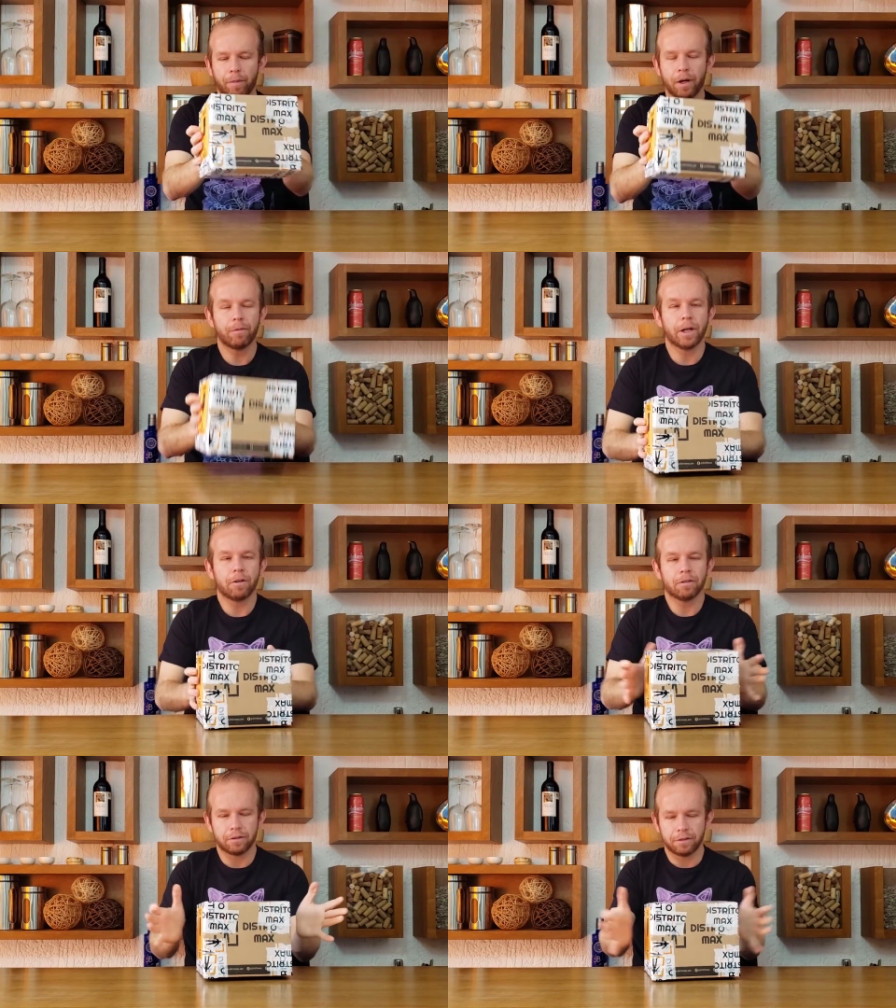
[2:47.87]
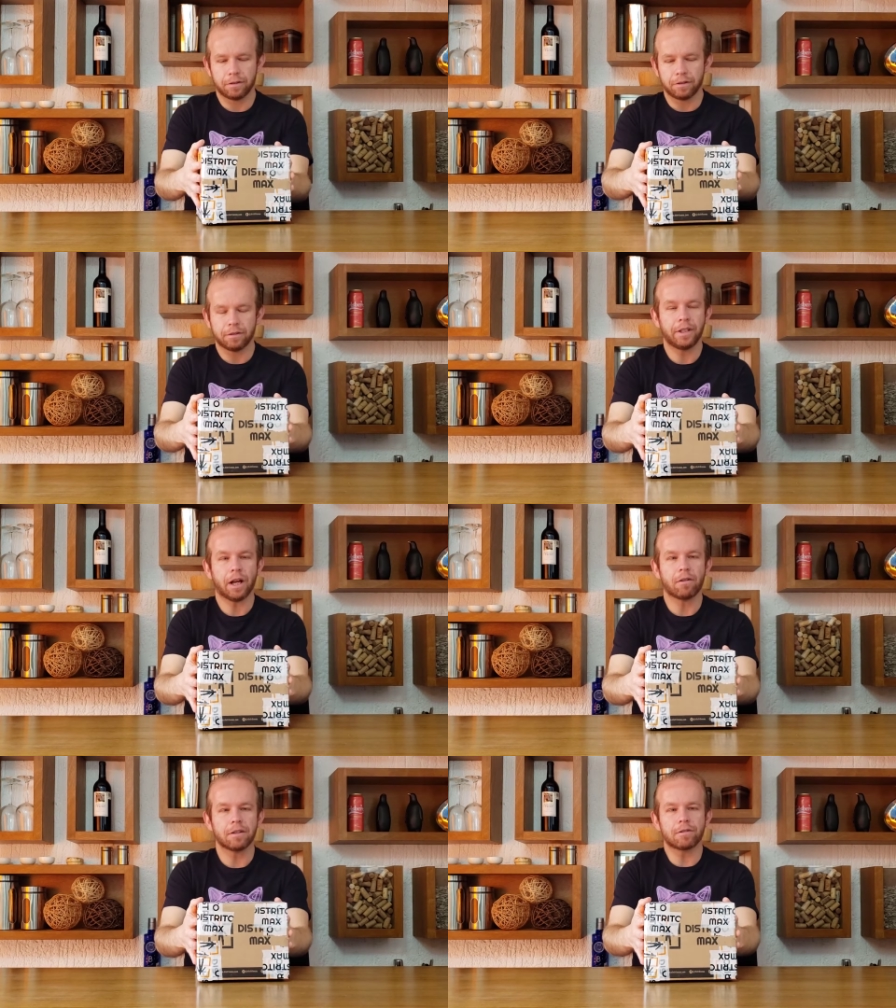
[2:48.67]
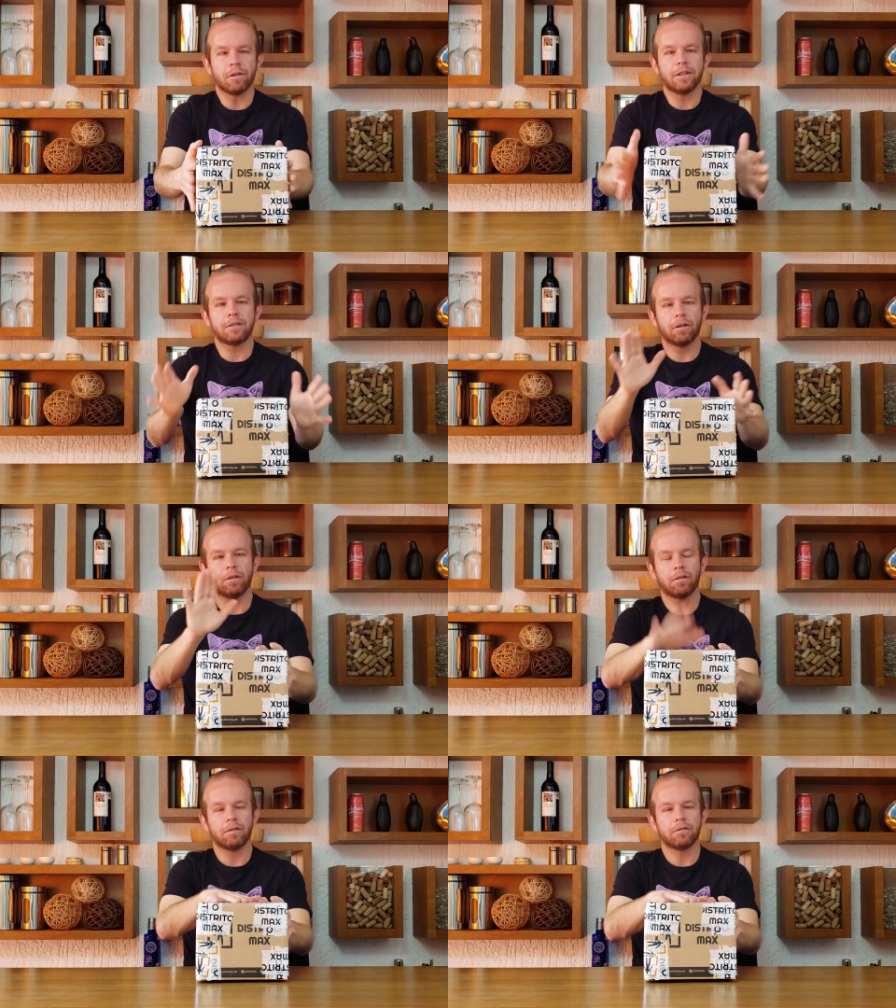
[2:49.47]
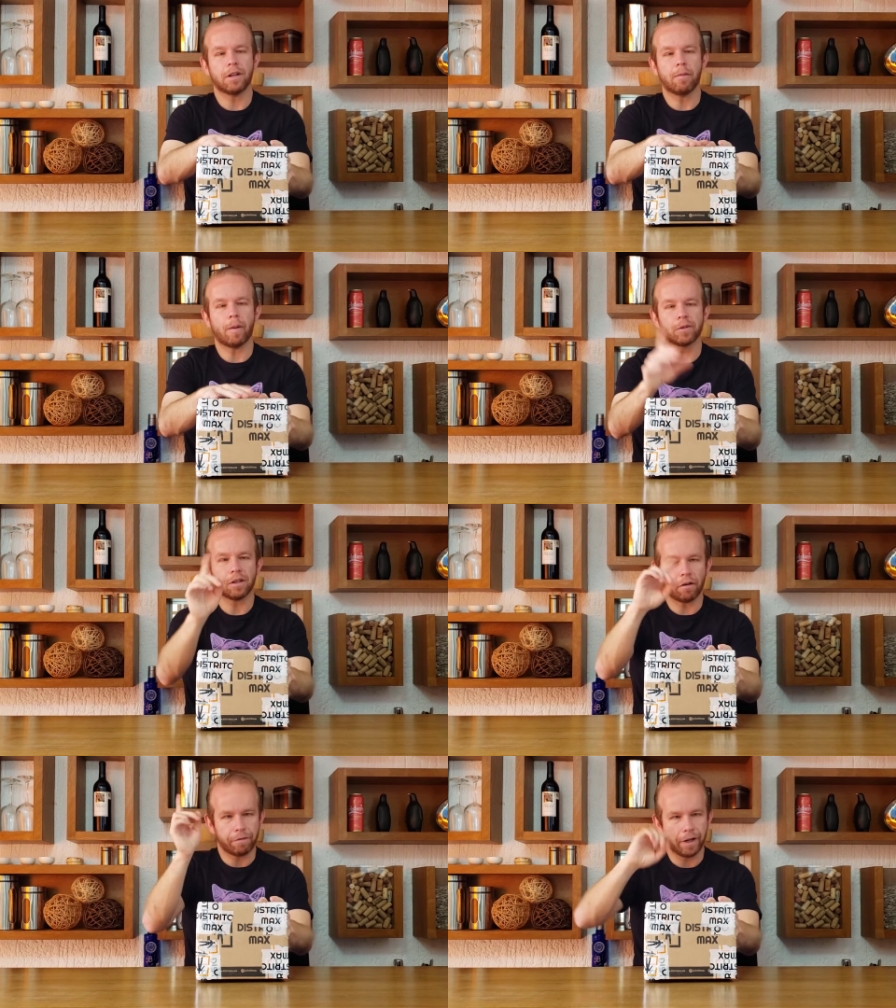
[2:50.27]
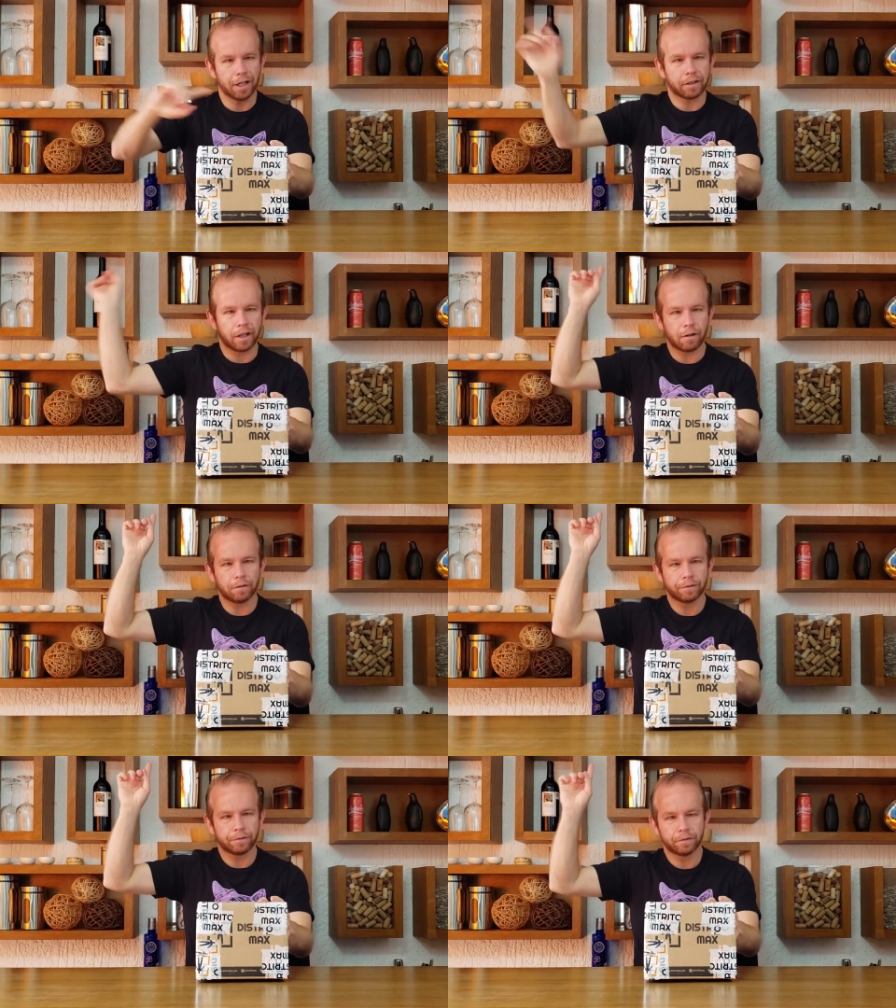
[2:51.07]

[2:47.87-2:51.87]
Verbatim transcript: Pero bueno, ya con esto listo, llamamos al filetero.